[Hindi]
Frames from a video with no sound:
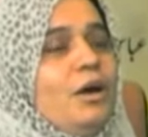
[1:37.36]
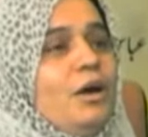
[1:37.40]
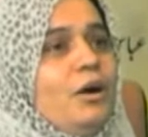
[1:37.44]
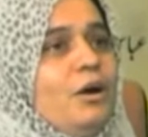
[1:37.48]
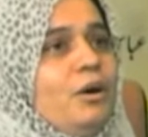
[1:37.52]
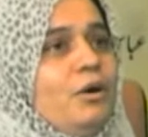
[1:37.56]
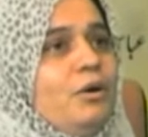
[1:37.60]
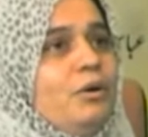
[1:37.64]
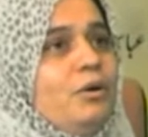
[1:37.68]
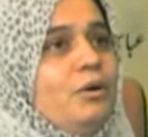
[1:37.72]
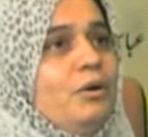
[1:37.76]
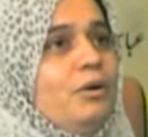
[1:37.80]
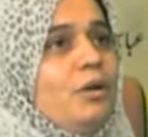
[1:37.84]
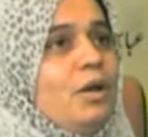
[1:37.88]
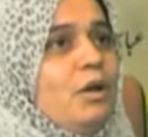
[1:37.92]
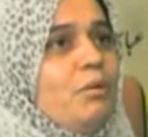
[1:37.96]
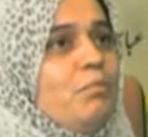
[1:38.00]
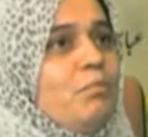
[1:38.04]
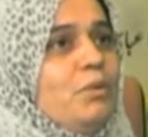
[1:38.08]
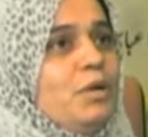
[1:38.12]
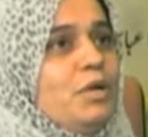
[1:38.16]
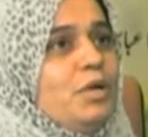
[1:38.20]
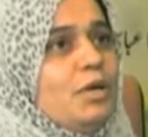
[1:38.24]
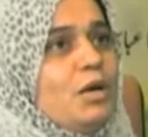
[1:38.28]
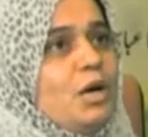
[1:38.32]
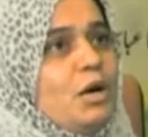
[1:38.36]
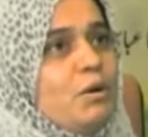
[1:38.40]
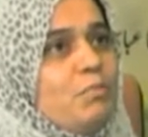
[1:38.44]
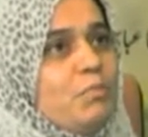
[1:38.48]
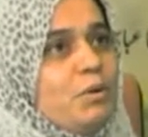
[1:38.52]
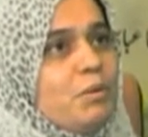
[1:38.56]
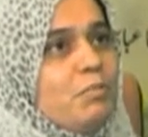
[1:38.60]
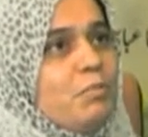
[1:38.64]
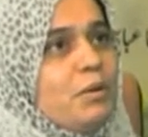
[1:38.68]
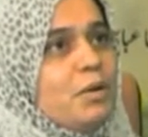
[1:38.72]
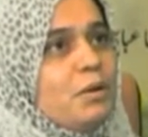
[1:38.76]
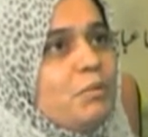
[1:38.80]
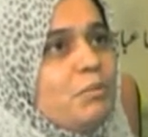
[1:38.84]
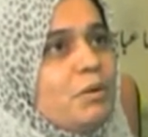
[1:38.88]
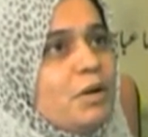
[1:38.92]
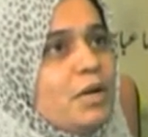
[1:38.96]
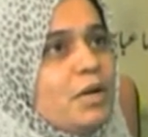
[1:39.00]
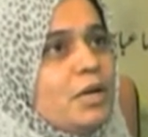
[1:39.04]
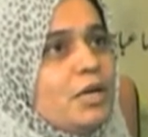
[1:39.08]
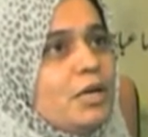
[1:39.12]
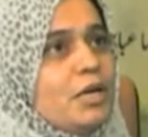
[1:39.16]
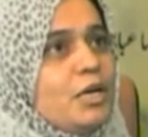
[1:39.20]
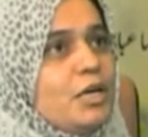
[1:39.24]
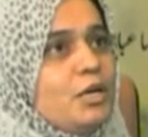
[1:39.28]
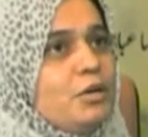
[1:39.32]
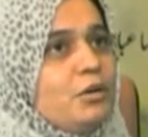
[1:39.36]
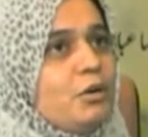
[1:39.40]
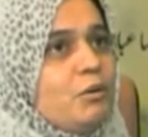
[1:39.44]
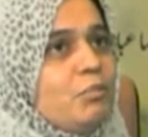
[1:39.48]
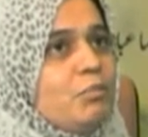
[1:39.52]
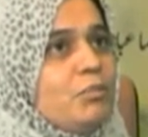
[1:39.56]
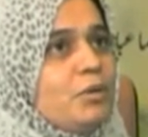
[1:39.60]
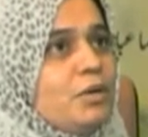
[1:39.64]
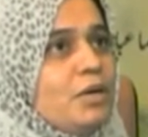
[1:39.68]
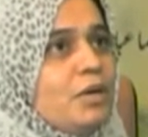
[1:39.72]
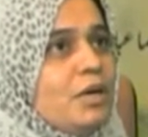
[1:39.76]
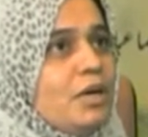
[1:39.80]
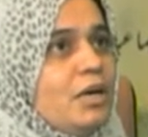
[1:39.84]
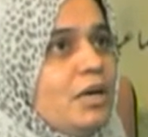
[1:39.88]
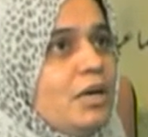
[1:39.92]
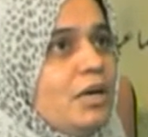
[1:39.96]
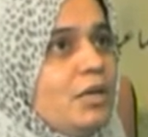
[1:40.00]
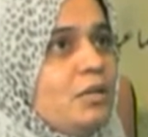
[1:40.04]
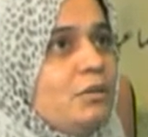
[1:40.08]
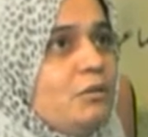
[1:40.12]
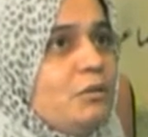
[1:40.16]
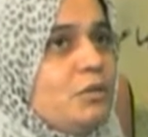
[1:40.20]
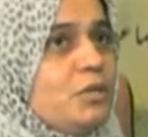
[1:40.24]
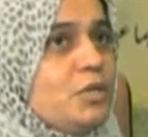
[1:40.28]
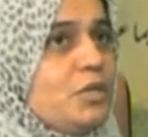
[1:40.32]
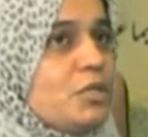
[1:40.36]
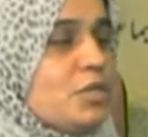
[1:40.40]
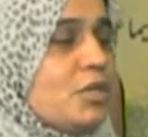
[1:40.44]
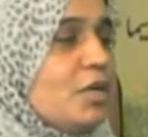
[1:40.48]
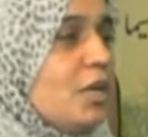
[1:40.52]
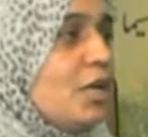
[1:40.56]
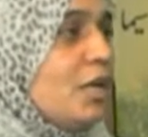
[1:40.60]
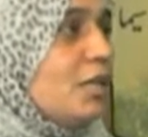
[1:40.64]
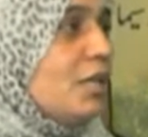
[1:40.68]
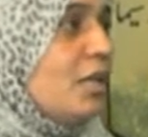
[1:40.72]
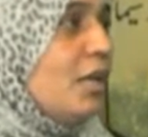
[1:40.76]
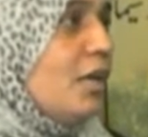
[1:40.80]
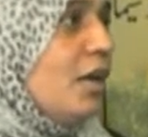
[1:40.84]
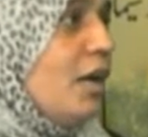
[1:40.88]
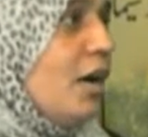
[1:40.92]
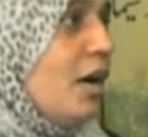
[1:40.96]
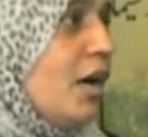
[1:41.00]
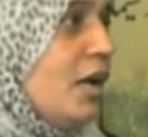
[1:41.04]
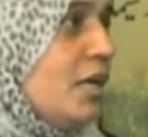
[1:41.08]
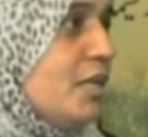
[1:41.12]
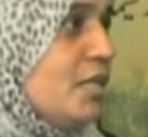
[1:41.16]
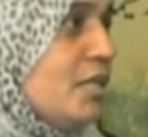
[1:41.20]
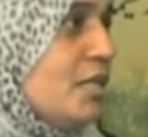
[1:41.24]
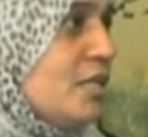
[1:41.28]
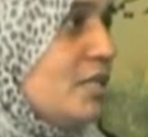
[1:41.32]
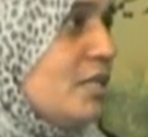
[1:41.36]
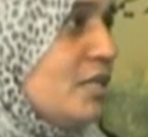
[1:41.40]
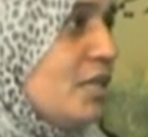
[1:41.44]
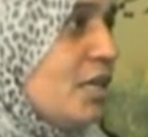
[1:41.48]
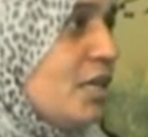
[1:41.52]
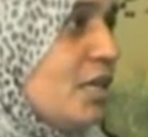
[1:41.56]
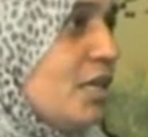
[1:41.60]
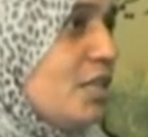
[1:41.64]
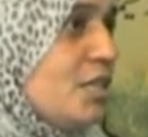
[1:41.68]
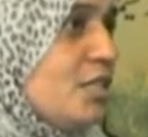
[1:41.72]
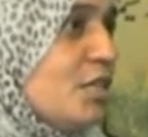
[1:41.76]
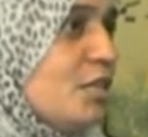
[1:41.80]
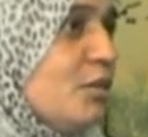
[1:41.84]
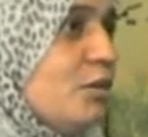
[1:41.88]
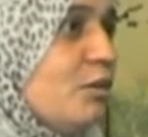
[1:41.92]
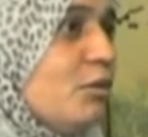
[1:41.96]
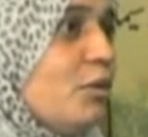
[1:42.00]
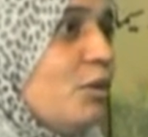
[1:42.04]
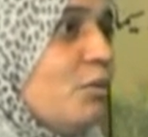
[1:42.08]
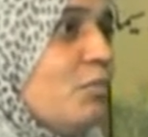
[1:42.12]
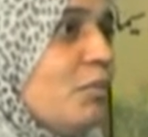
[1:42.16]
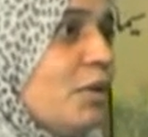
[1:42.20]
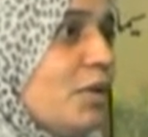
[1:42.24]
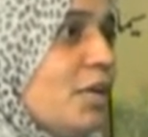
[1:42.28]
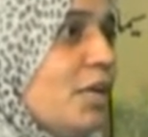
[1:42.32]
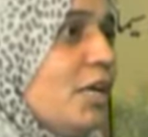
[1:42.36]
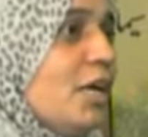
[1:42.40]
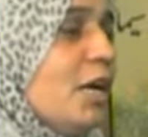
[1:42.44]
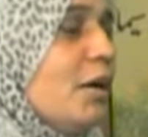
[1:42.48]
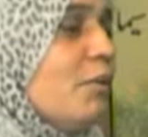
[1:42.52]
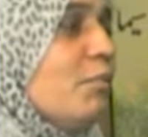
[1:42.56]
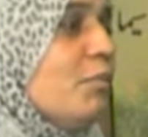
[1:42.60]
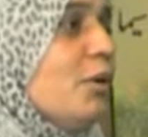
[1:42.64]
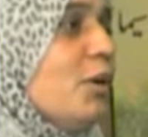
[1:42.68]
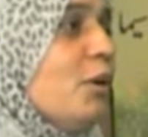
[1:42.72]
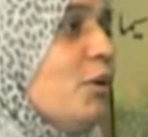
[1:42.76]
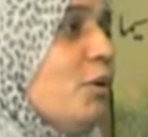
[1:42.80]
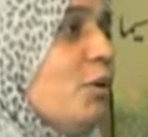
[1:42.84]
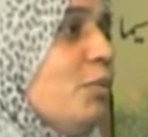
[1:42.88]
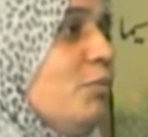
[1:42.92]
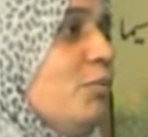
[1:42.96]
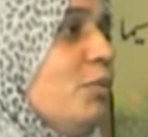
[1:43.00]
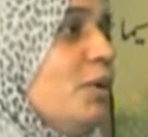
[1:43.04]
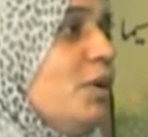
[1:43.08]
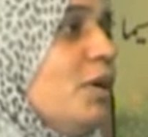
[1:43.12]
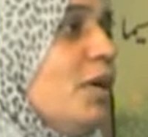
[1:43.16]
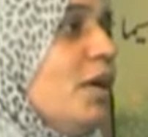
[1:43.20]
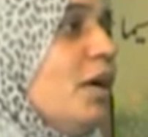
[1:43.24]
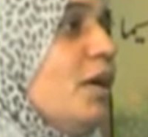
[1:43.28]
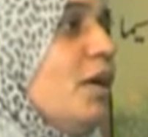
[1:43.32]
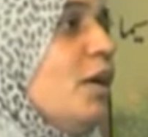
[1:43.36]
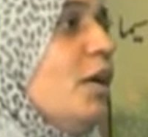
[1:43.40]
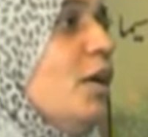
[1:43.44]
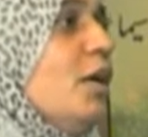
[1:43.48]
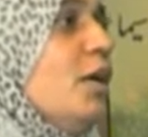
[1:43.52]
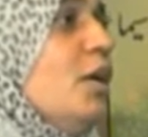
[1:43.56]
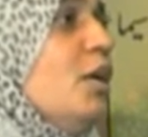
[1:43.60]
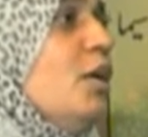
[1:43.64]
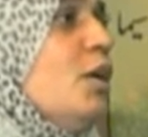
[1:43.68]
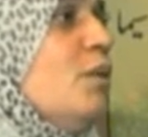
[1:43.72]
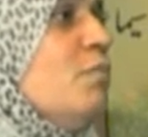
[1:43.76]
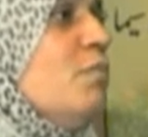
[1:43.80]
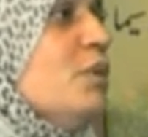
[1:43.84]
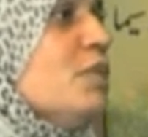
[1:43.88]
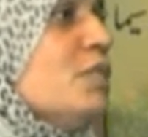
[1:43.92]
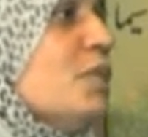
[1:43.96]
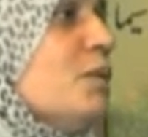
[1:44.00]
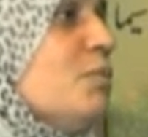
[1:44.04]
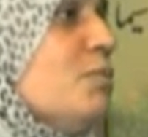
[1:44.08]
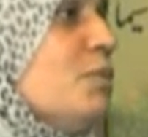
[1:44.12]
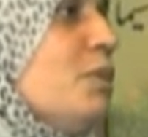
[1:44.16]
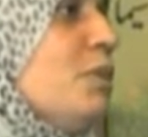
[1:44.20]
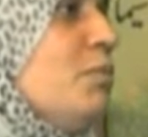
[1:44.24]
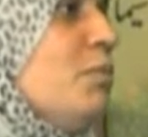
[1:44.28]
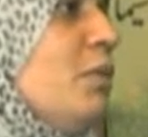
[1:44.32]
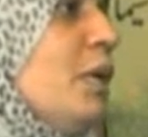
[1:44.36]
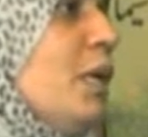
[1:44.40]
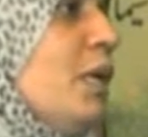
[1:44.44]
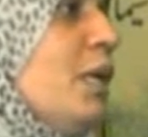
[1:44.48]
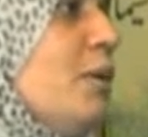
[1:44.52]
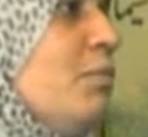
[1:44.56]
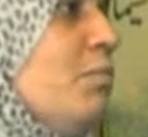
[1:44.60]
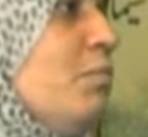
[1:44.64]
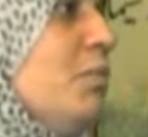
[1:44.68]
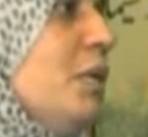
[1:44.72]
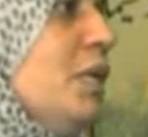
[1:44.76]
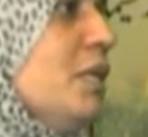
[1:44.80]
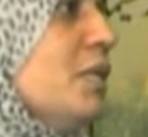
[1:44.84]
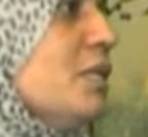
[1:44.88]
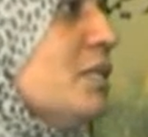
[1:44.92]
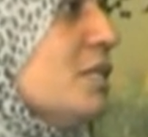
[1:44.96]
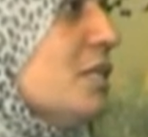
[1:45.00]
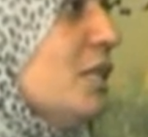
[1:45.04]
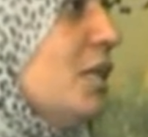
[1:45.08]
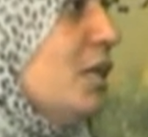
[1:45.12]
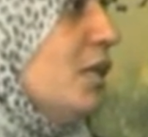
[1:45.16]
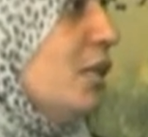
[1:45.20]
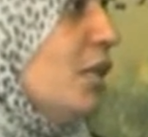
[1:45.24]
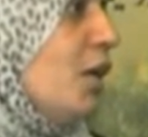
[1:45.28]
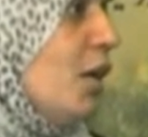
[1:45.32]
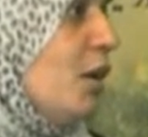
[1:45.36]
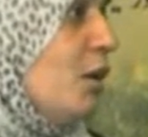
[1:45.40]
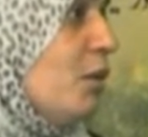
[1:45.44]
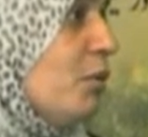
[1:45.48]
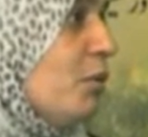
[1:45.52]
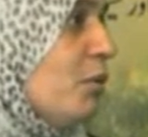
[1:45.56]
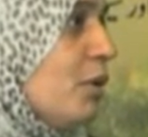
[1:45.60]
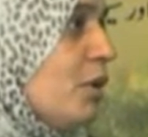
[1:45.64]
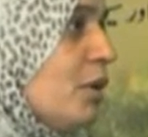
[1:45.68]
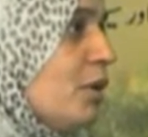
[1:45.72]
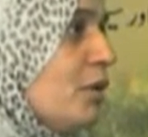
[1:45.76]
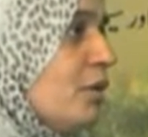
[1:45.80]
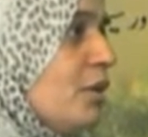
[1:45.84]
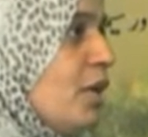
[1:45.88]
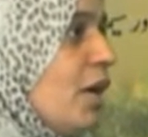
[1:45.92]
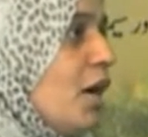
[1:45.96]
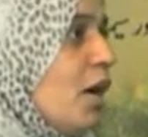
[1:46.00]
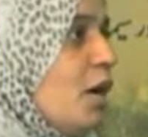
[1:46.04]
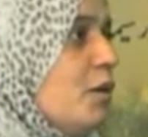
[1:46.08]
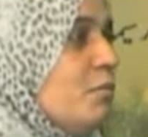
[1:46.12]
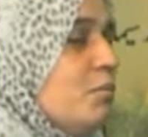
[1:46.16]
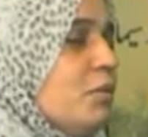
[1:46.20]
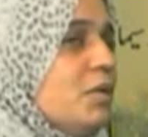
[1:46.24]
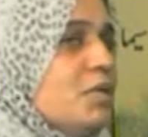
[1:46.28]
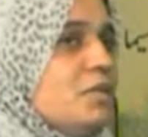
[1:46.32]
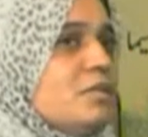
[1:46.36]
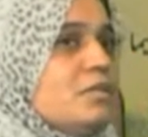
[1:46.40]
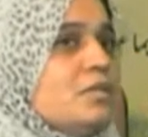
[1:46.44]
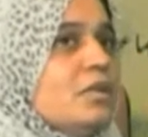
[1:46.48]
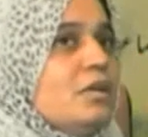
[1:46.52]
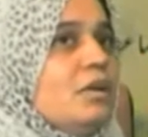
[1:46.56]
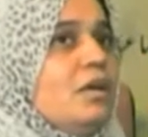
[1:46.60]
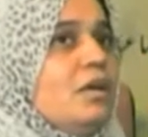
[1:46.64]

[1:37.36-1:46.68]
और अभी यहाँ पर भी हमारा यही टॉपिक है तो इन ताला आज जैसे कि जन्नतुलबकी आपका टॉपिक है ये भी सबसे पहले पीस से ही ताल्लुक़ रखता है अमन से